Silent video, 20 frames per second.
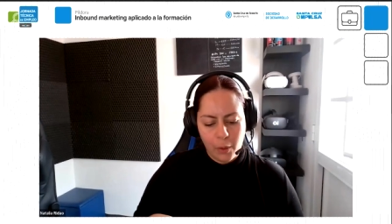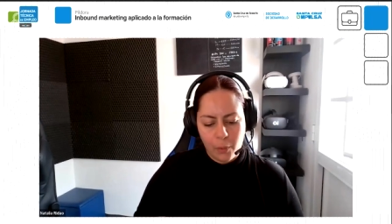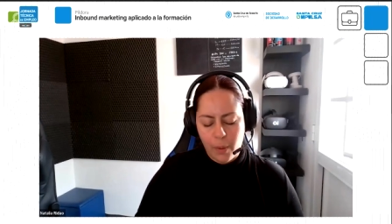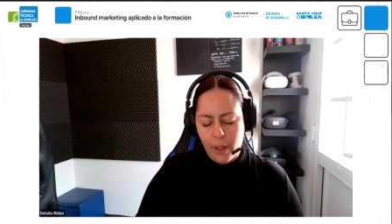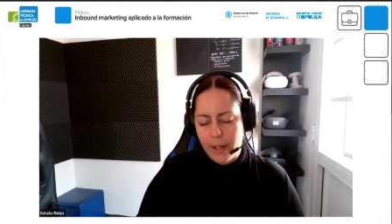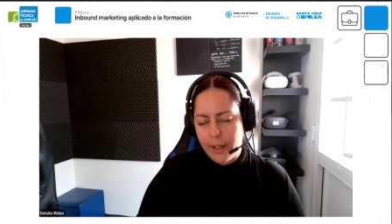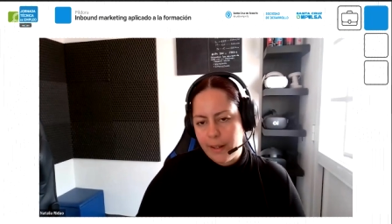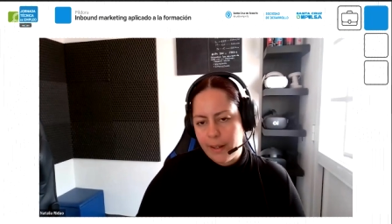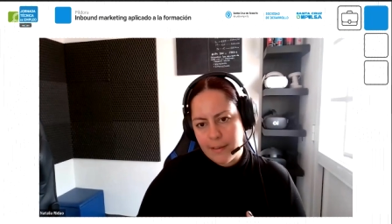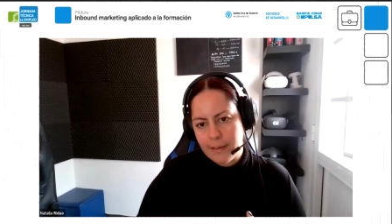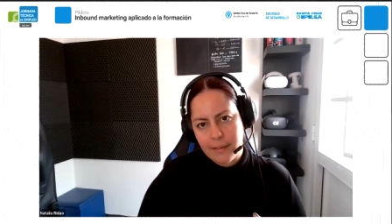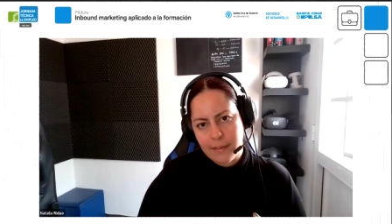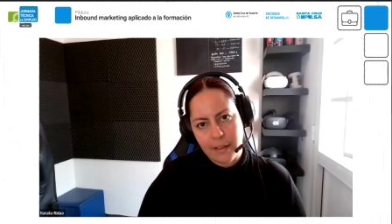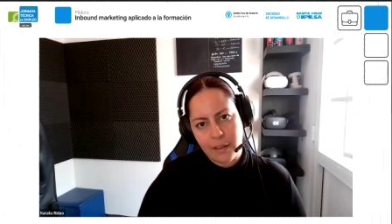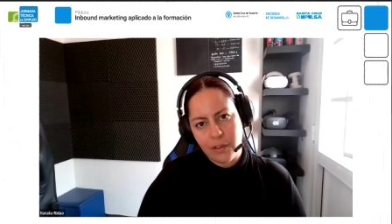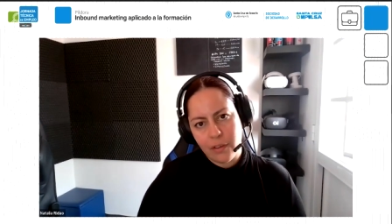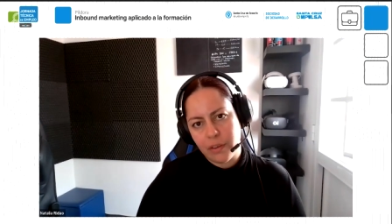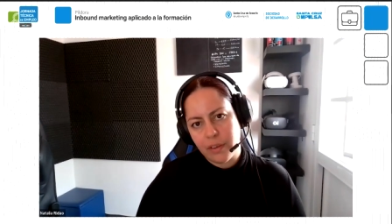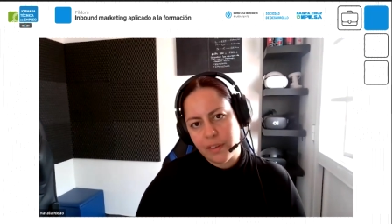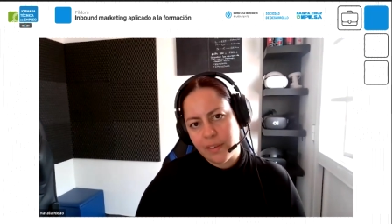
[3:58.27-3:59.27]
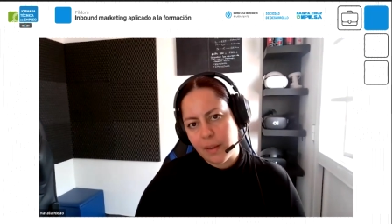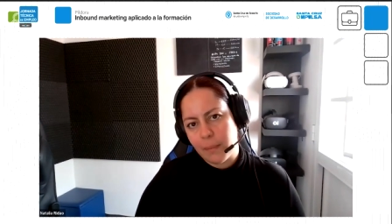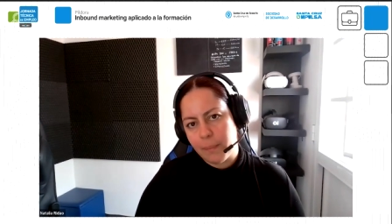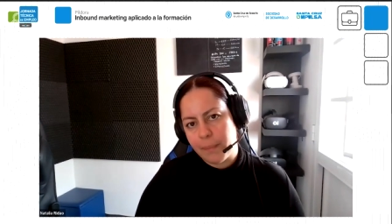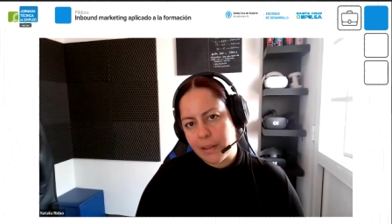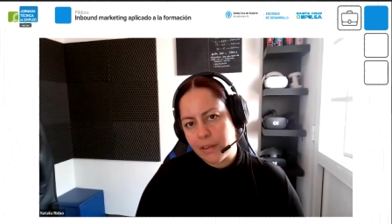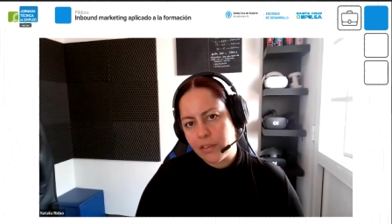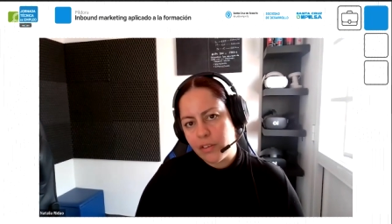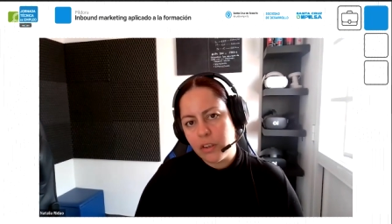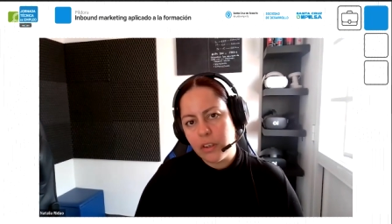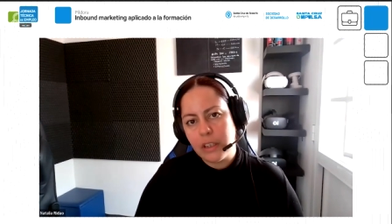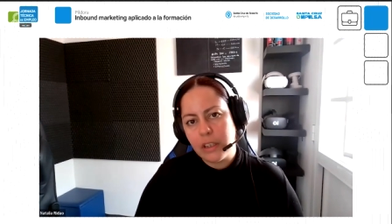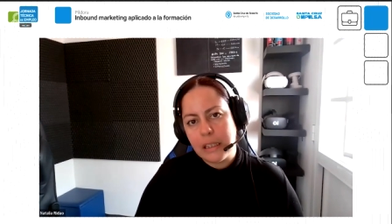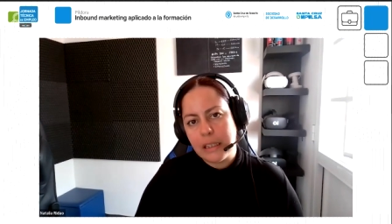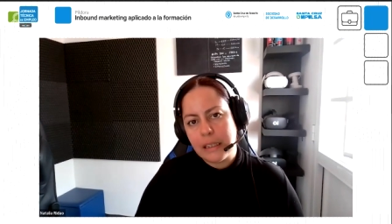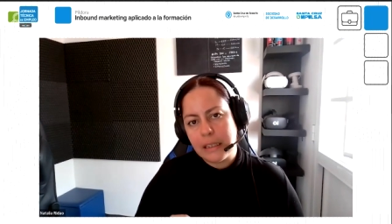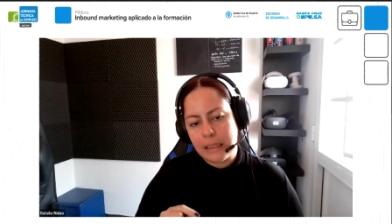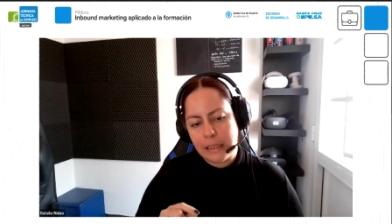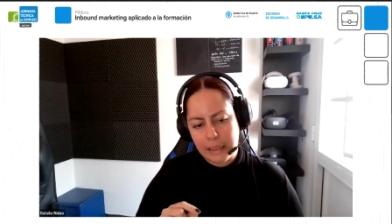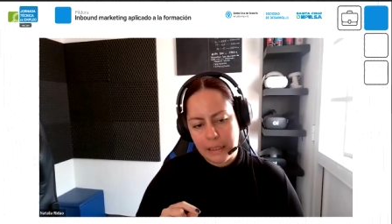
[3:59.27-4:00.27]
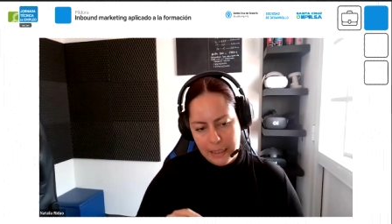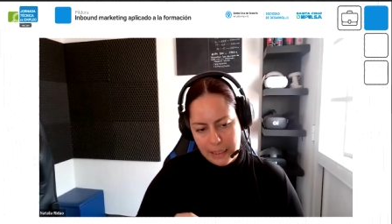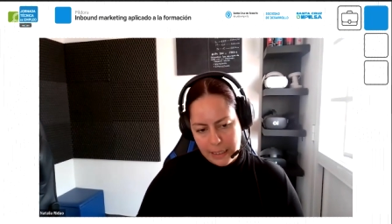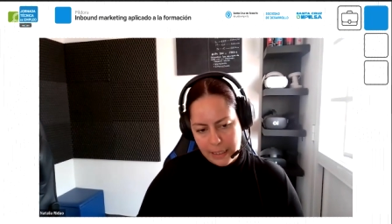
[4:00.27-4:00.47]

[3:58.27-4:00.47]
cuál es el sexo de esa persona,